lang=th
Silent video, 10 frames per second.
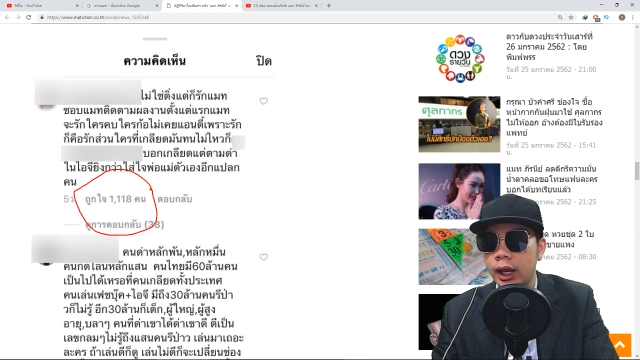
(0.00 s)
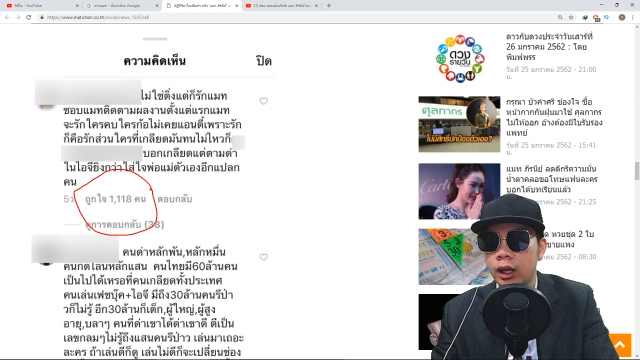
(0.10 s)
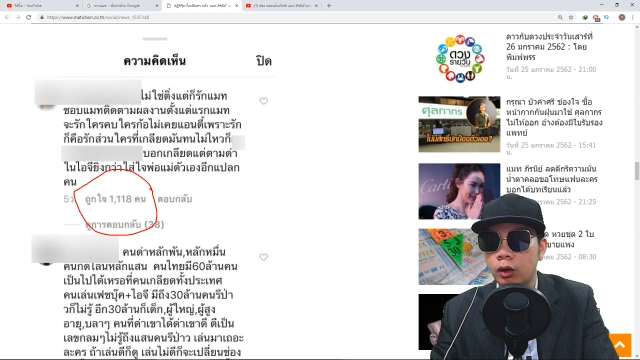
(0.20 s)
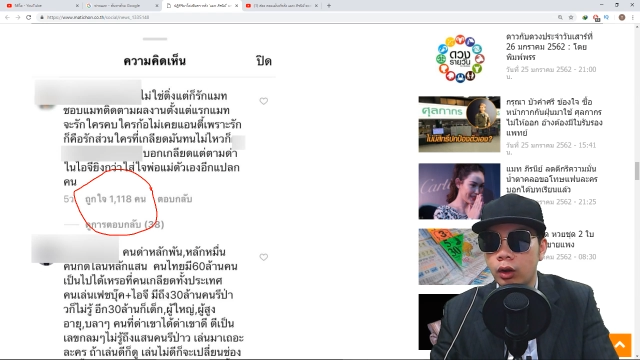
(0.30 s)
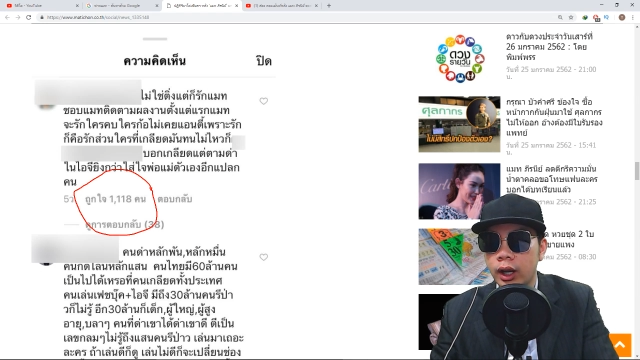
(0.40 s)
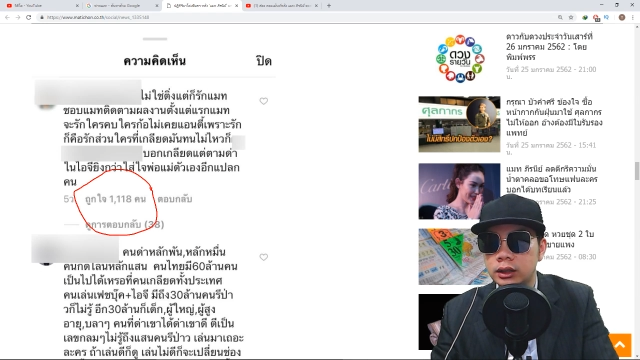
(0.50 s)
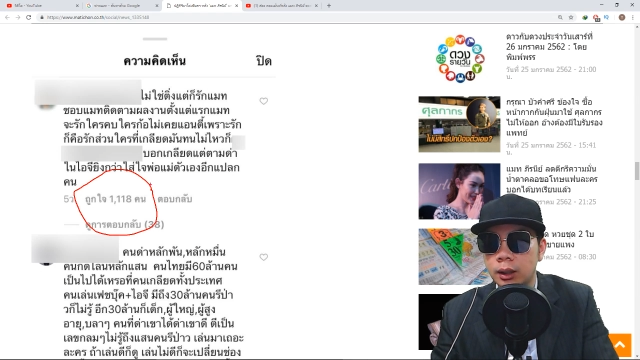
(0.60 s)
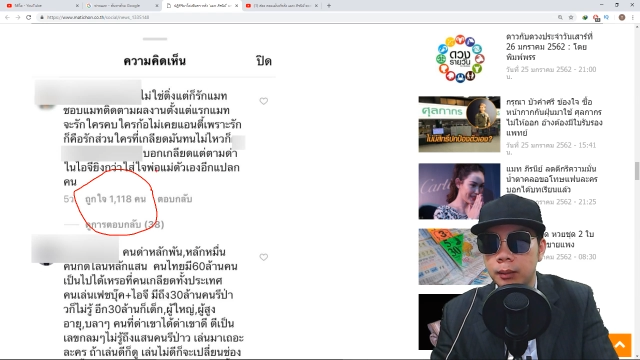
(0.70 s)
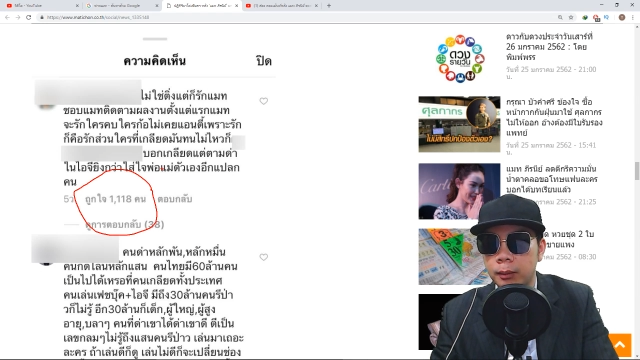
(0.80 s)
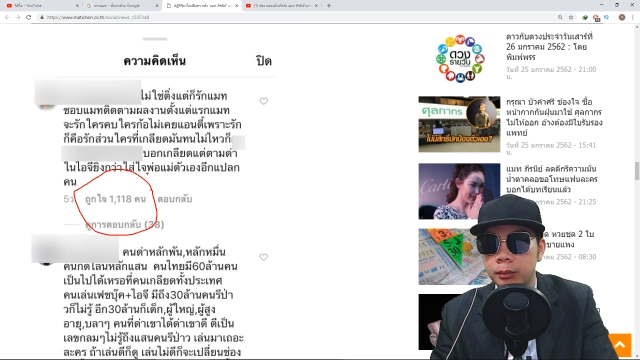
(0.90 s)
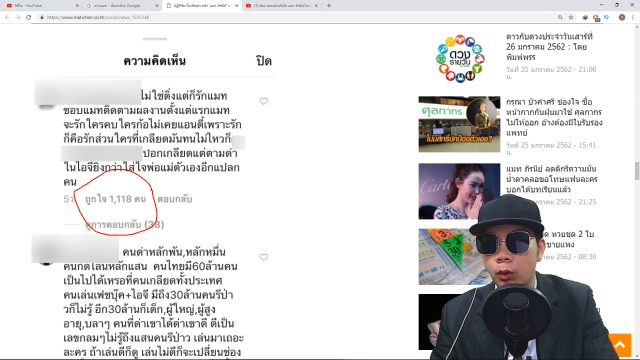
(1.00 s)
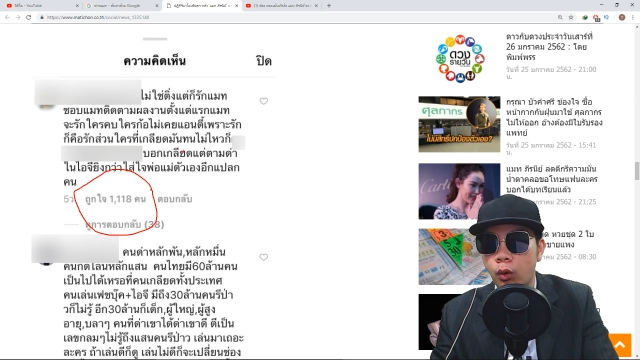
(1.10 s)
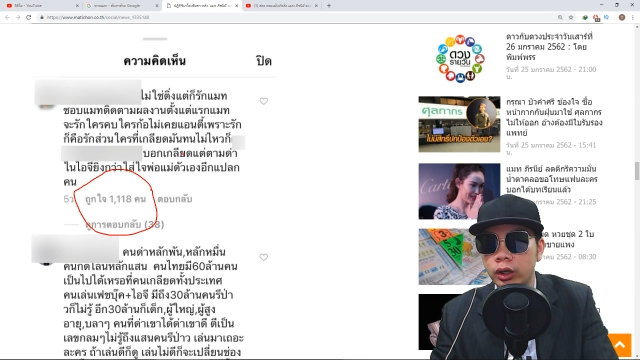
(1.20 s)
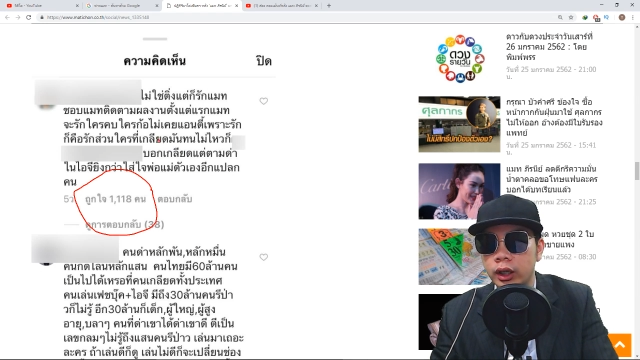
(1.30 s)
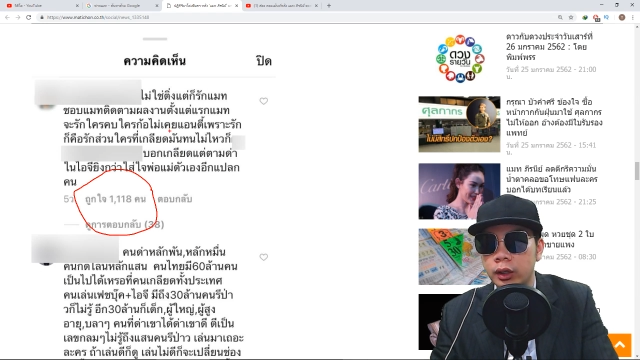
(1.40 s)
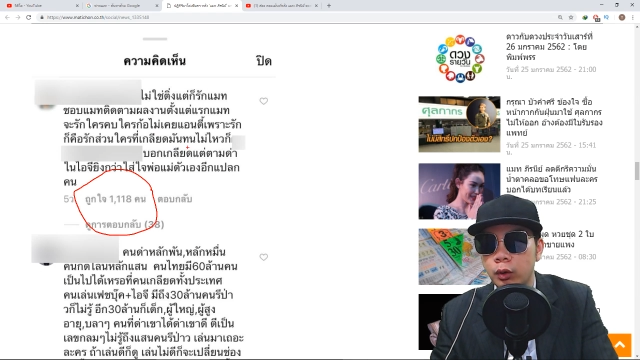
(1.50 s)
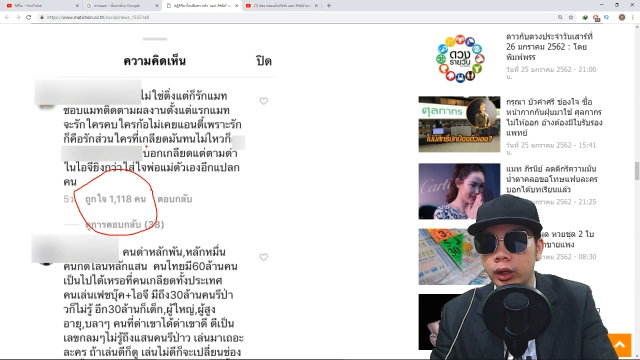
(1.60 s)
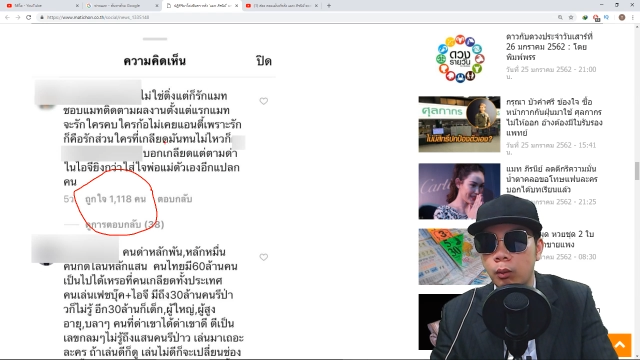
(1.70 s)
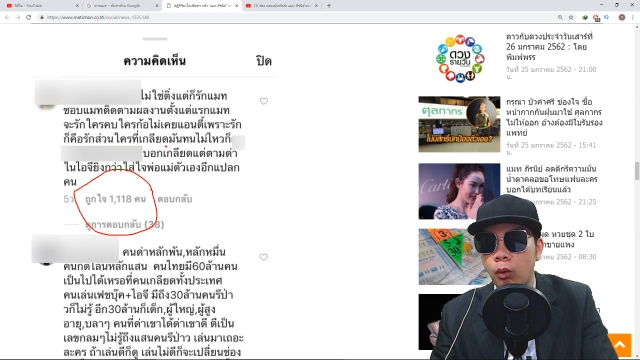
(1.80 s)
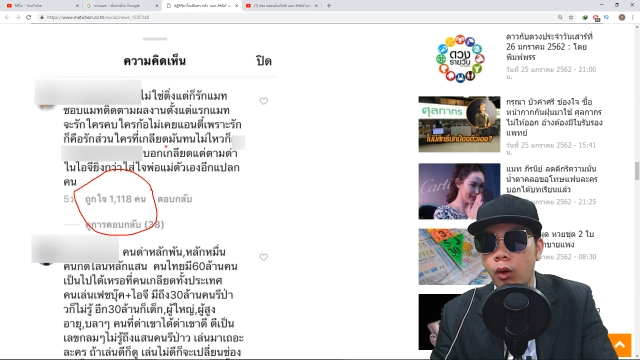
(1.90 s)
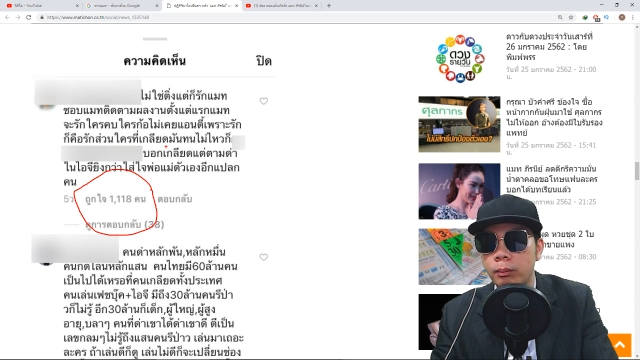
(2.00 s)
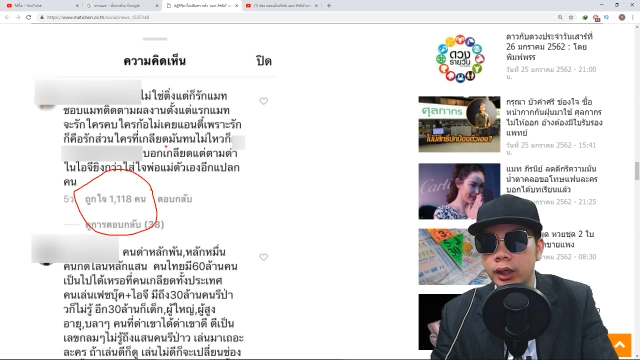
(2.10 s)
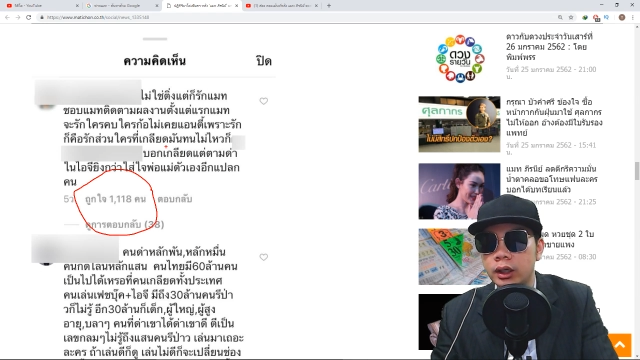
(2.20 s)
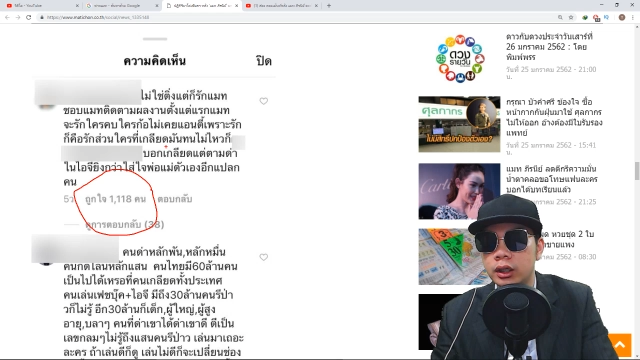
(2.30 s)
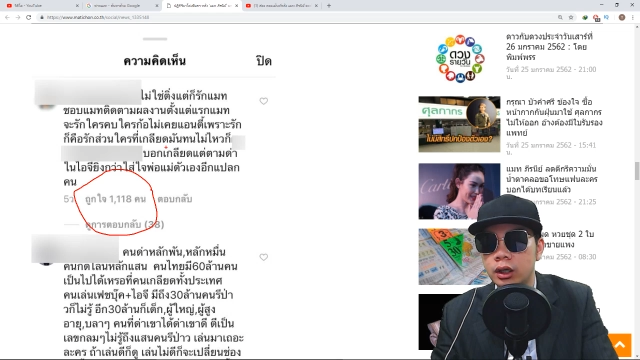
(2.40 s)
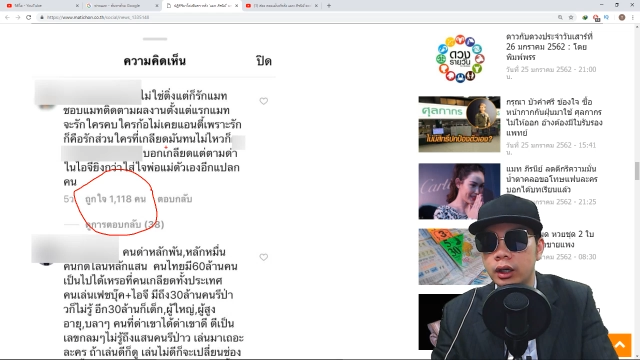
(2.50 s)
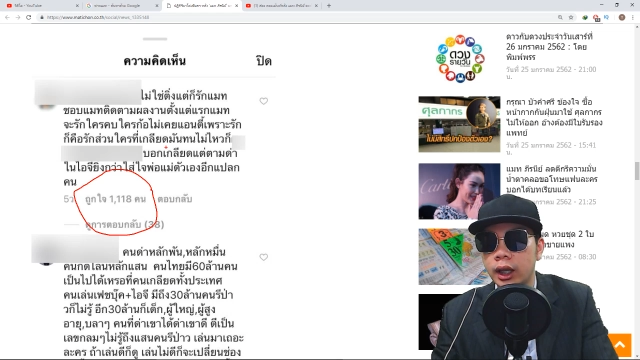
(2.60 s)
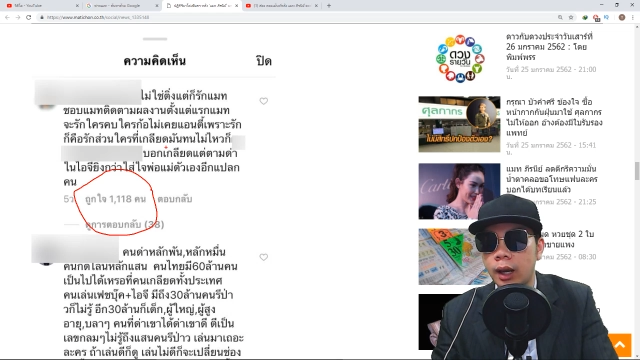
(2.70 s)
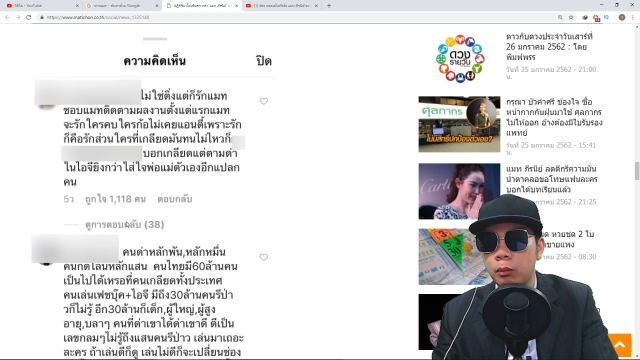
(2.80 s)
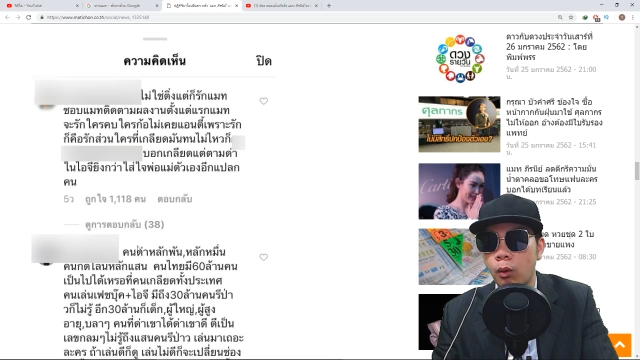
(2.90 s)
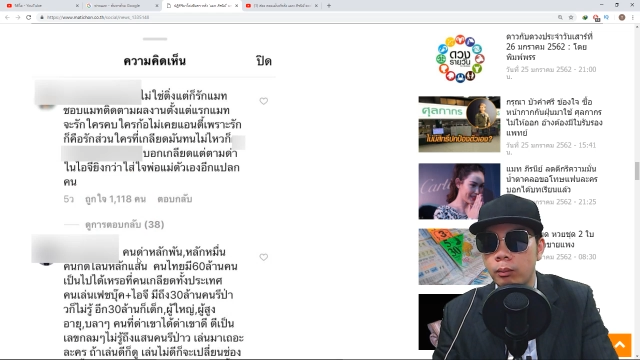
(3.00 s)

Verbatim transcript: ก็น่าจะแบบมีคนเห็นด้วยกับคอมเมนต์นี้เยอะนะครับผม